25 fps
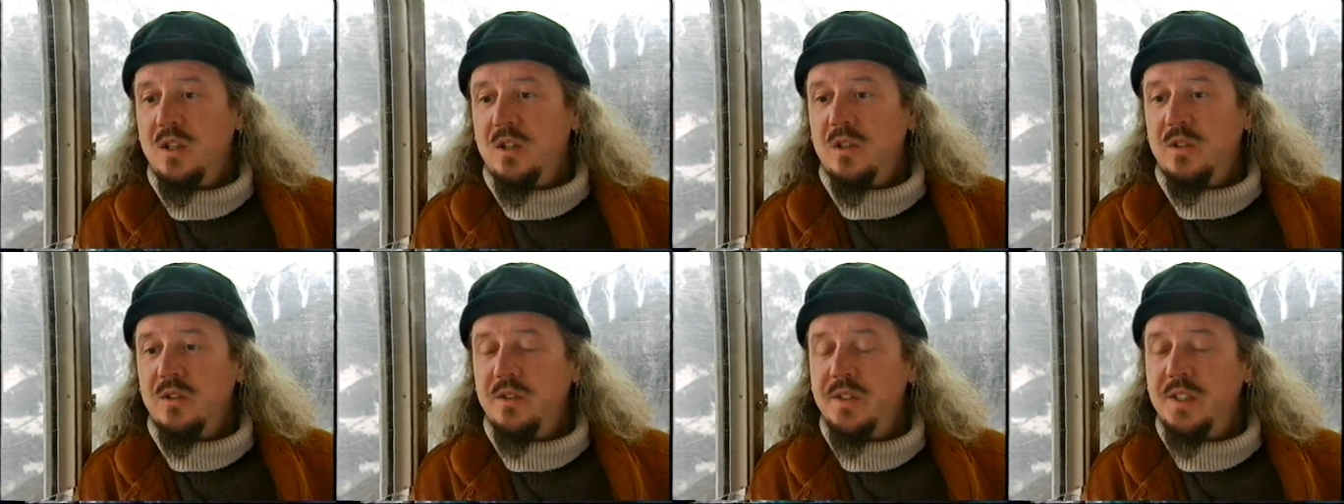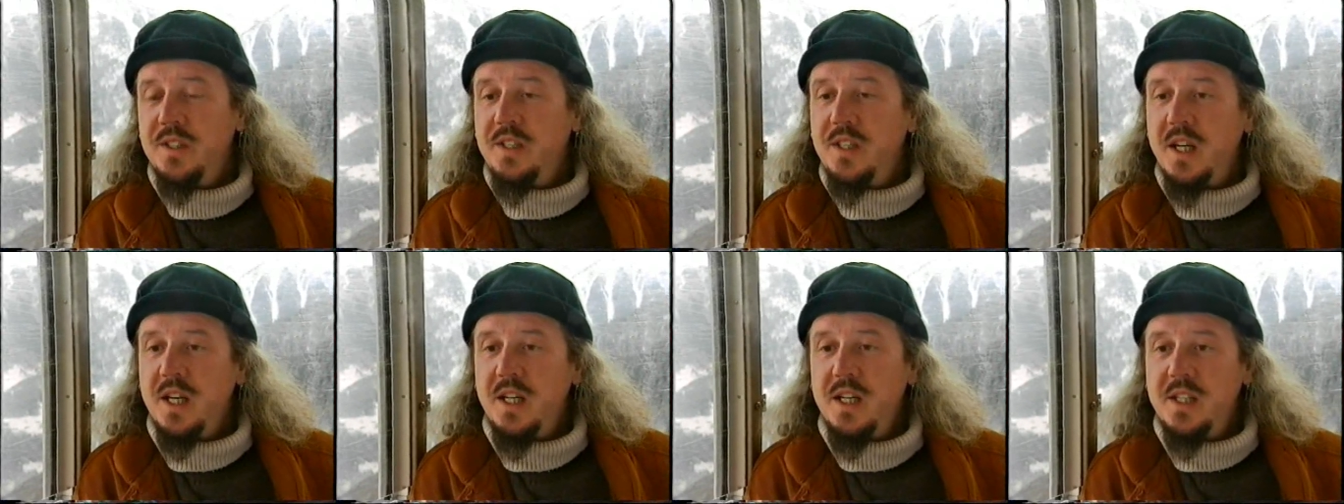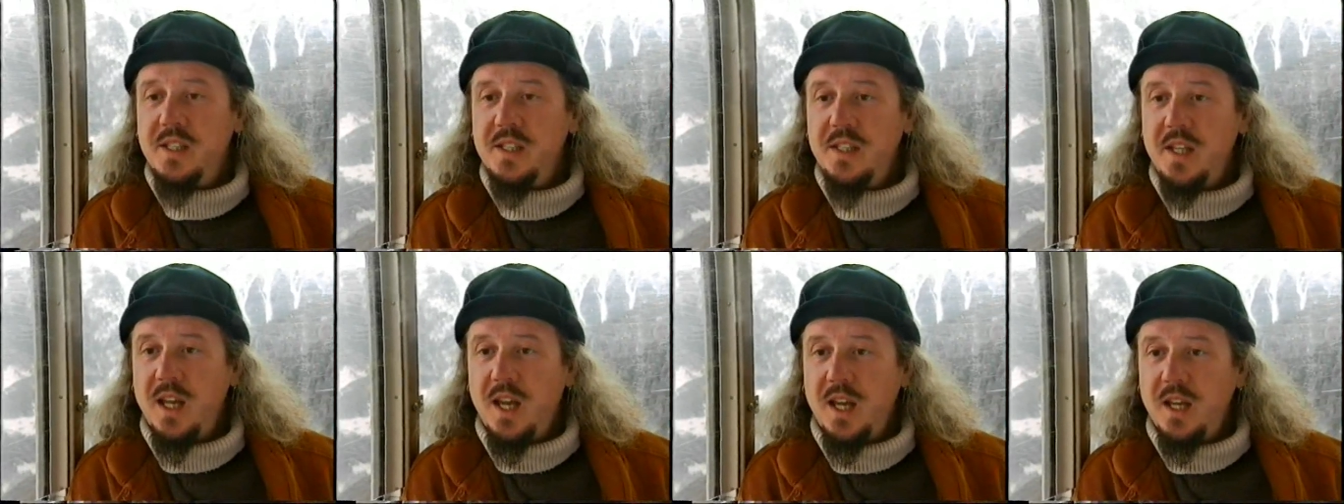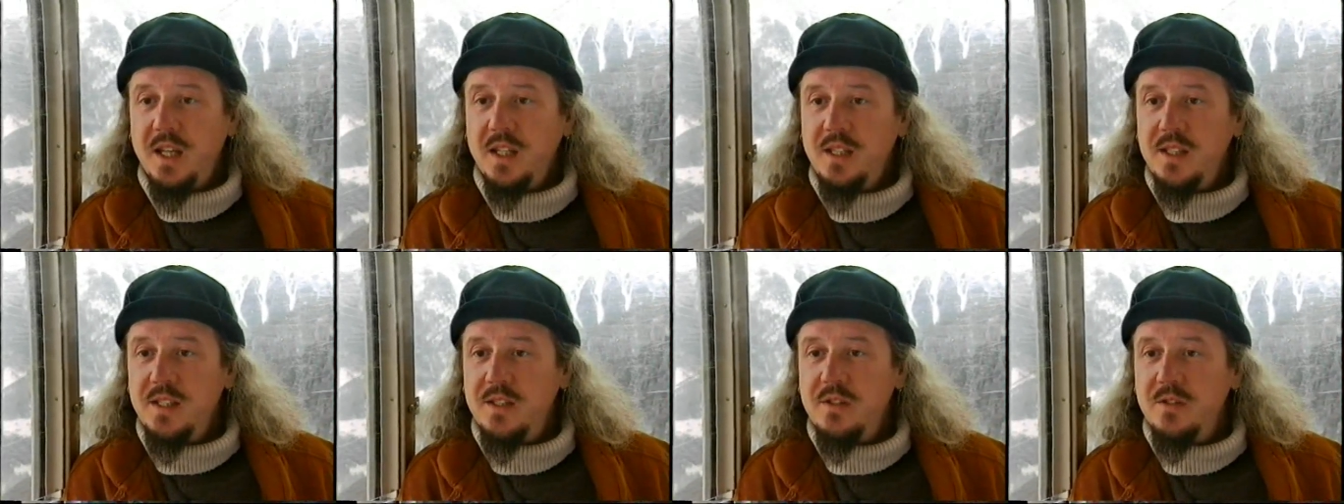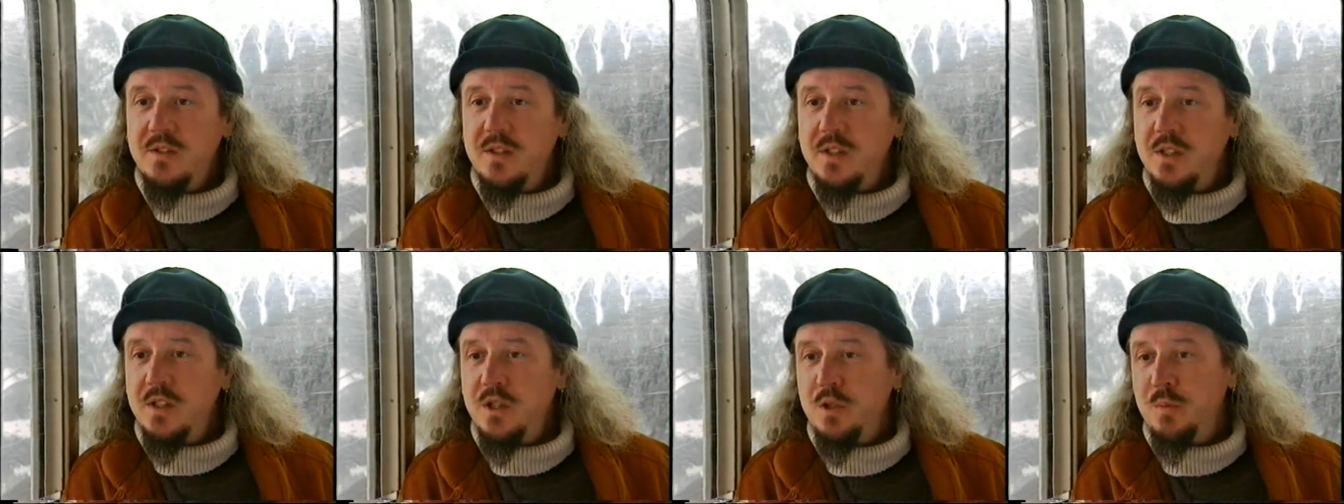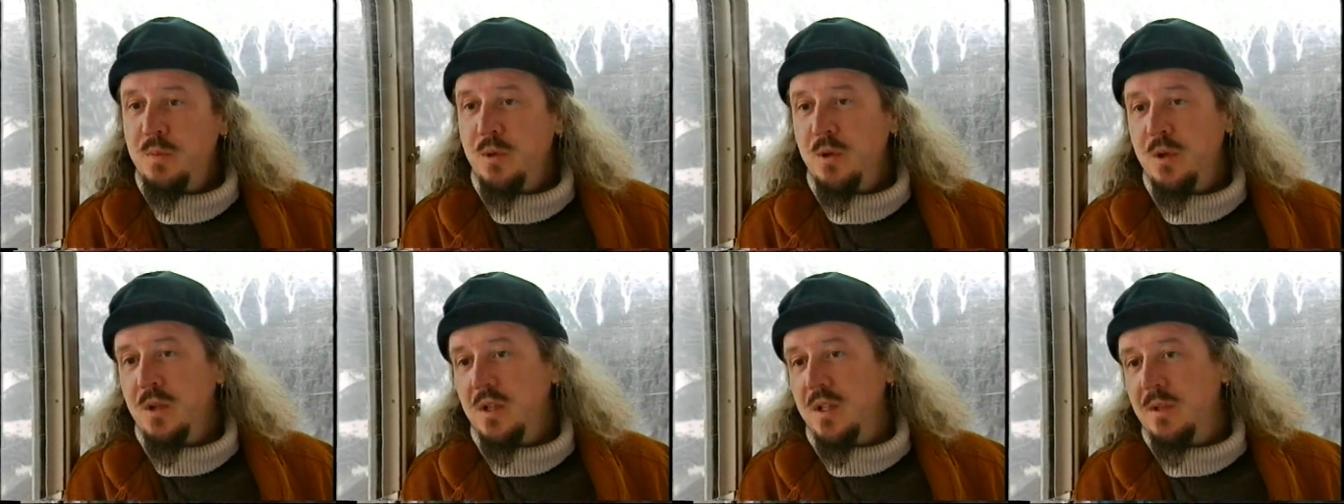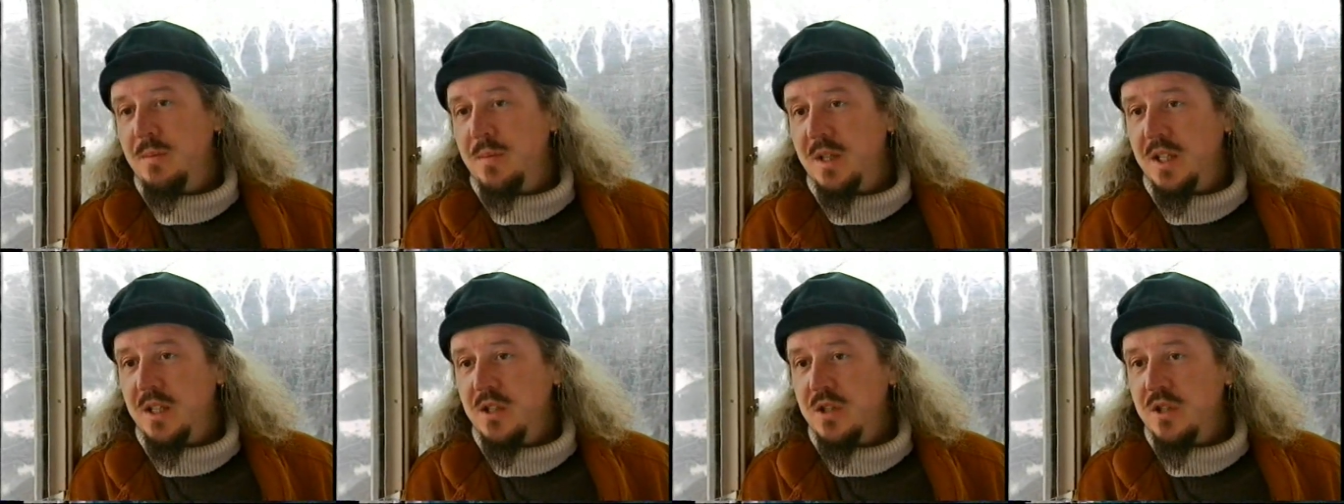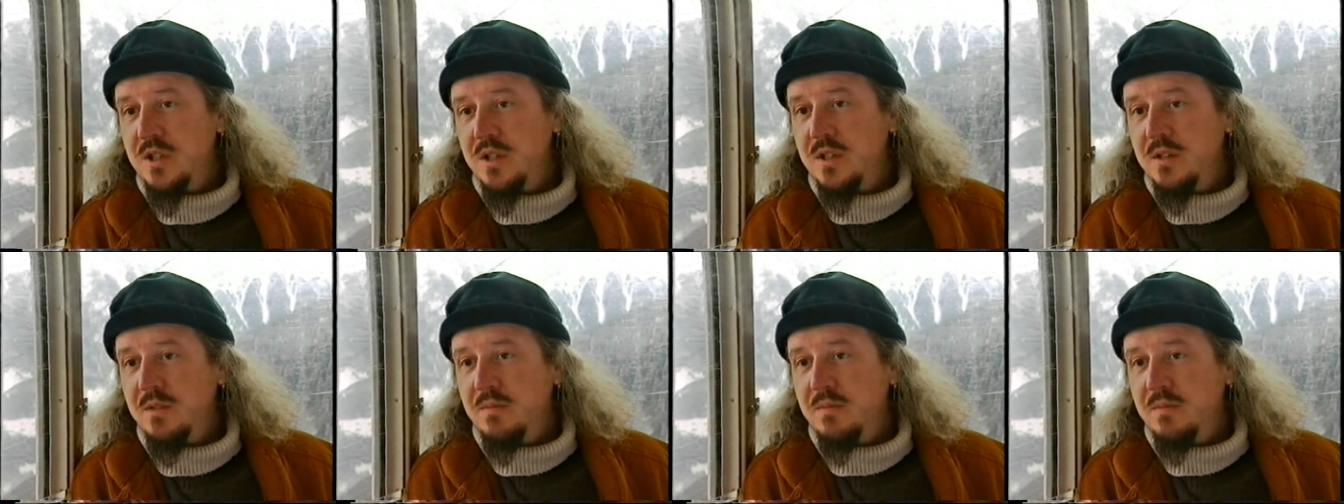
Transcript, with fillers: und es geht ins Herz und das spüren die Menschen.